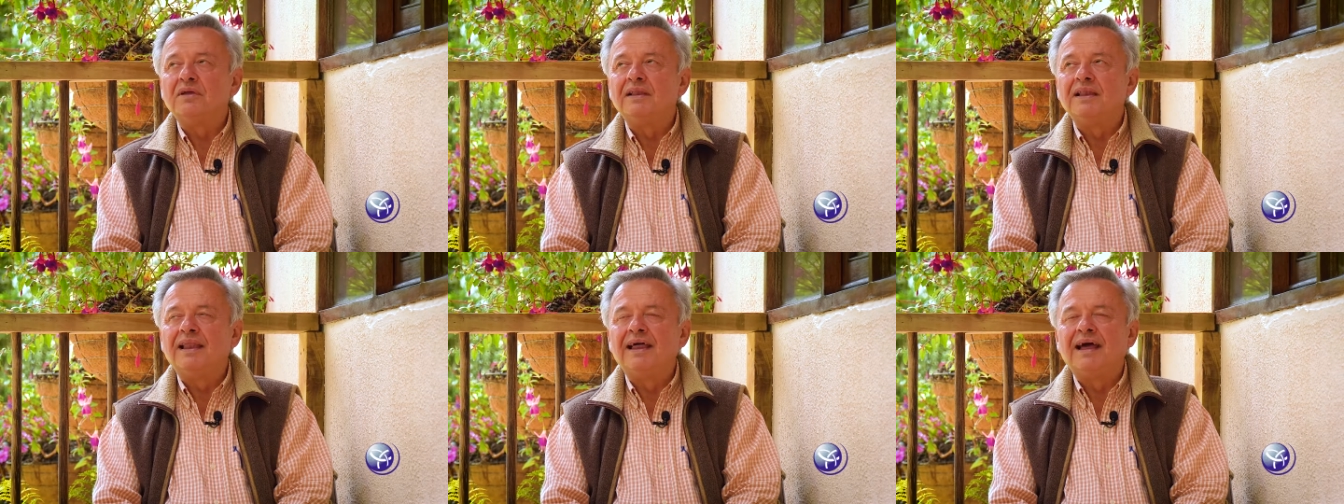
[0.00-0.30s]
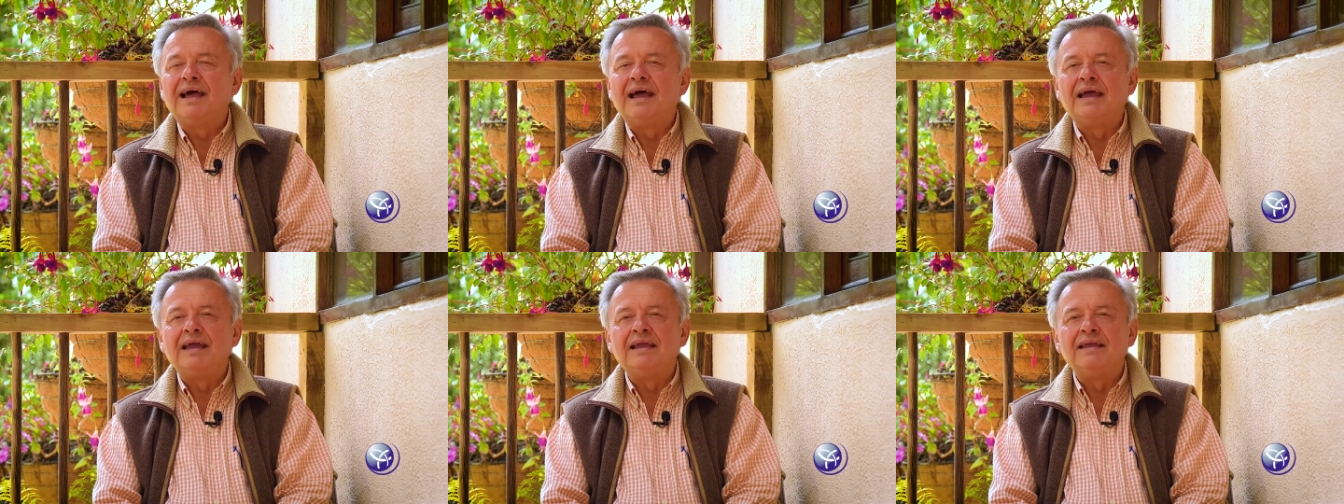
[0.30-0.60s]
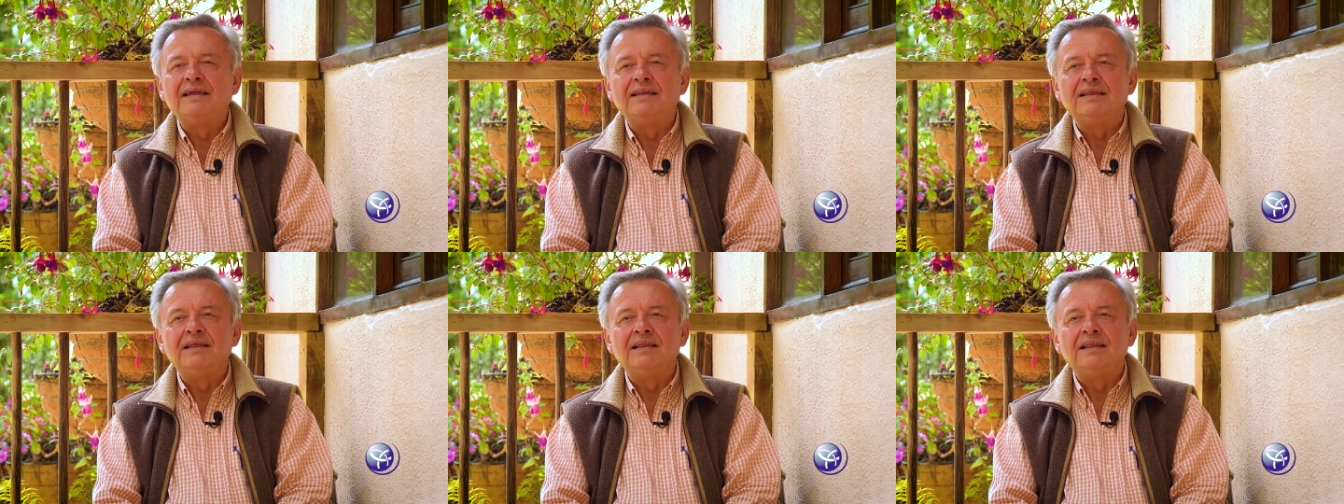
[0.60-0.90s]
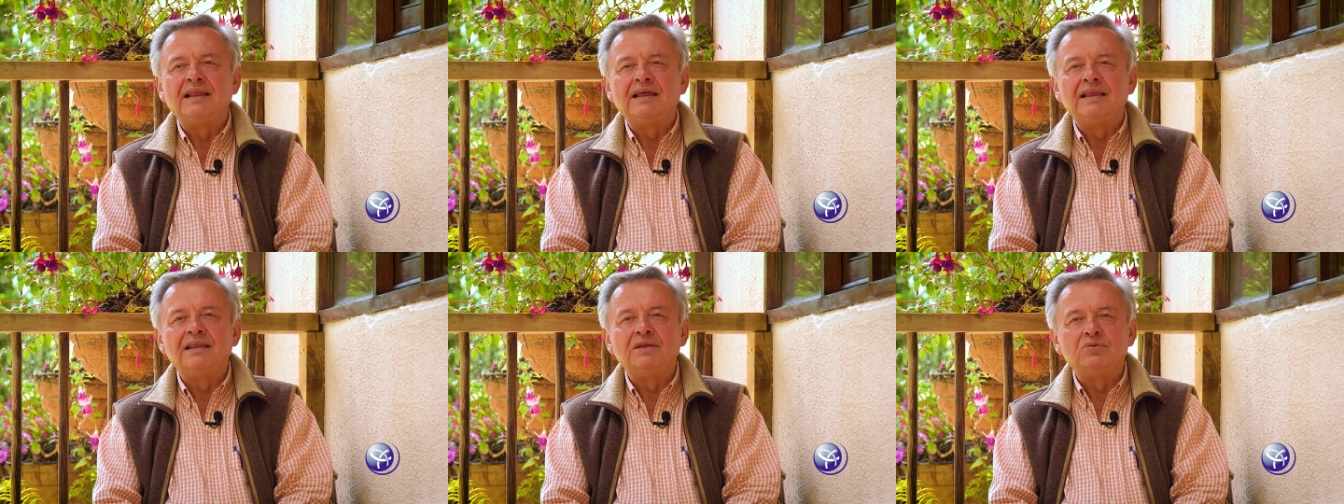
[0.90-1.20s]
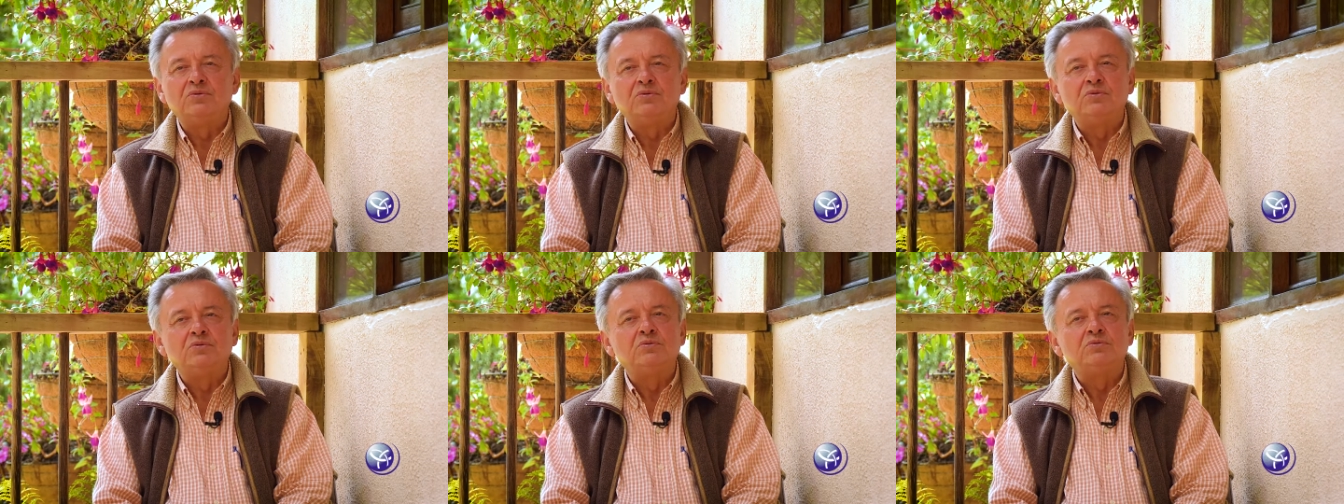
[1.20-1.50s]
el aire, la
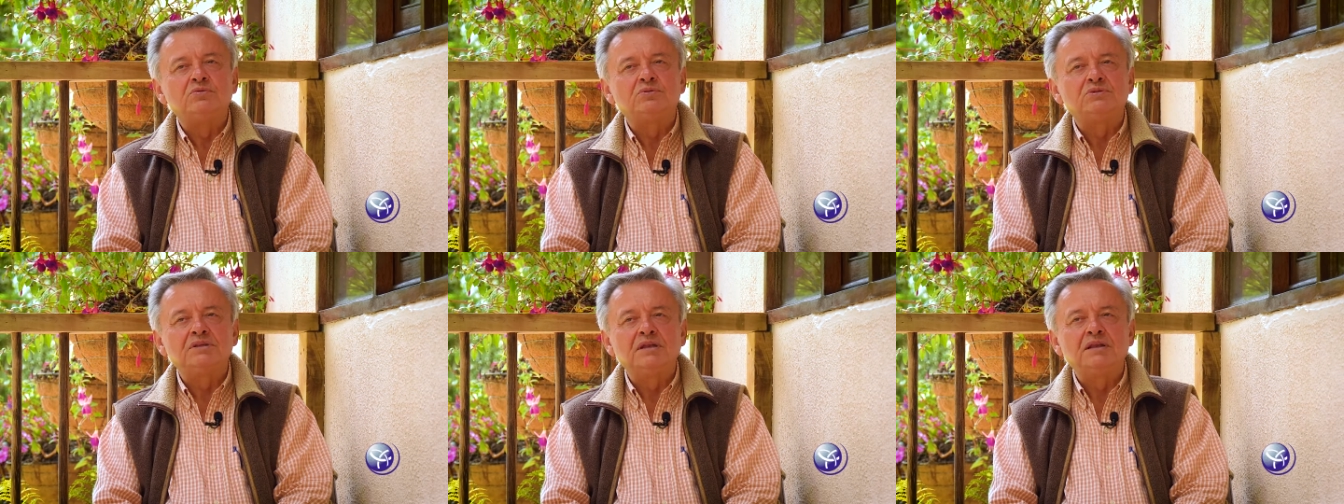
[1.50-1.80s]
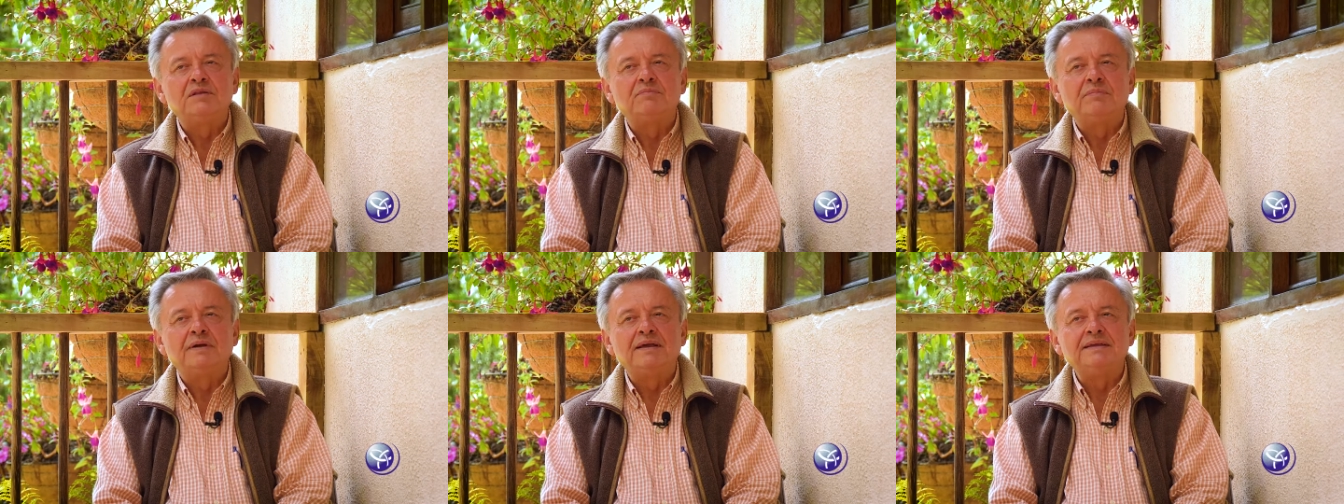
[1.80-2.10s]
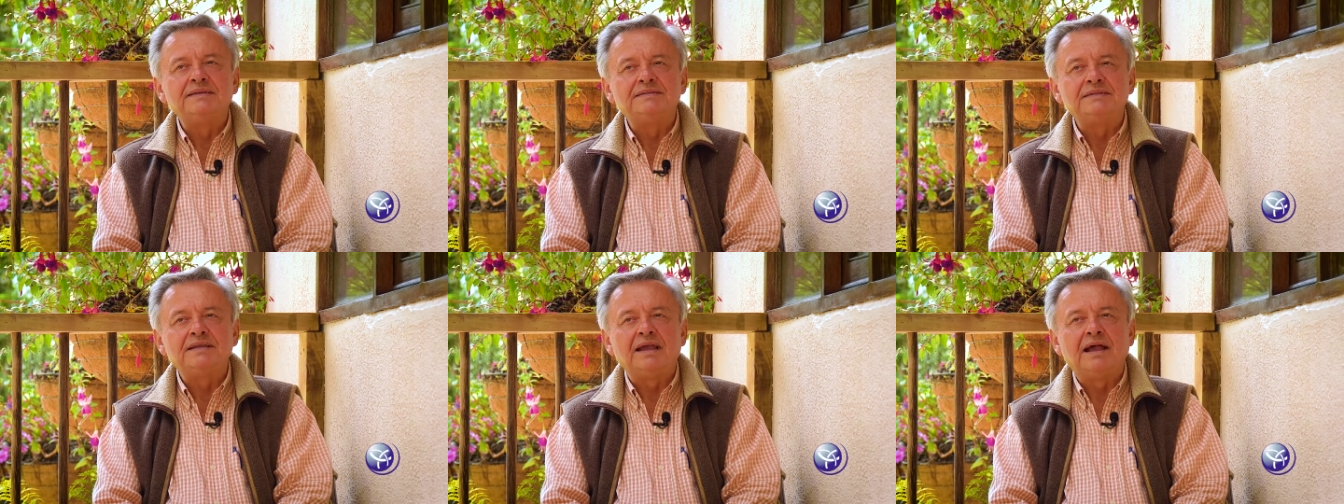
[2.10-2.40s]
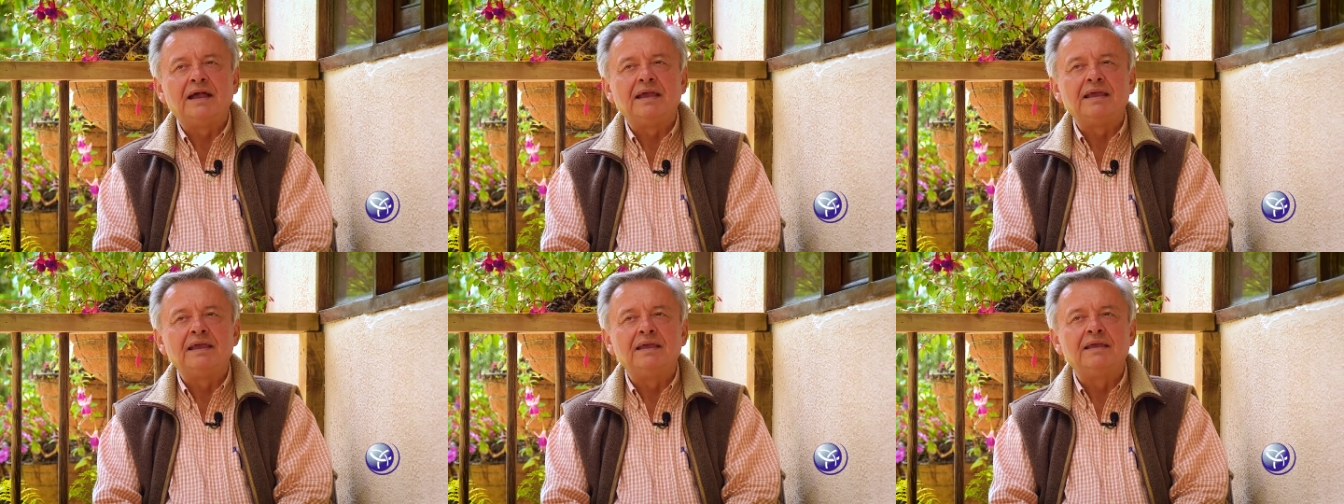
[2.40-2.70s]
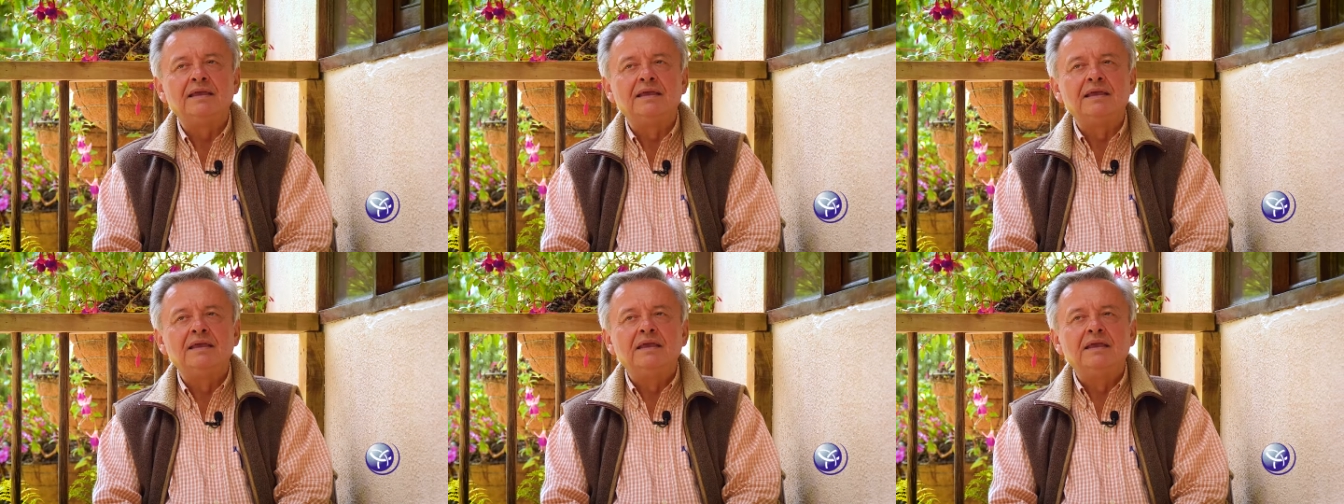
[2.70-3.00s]
luz, el paisaje,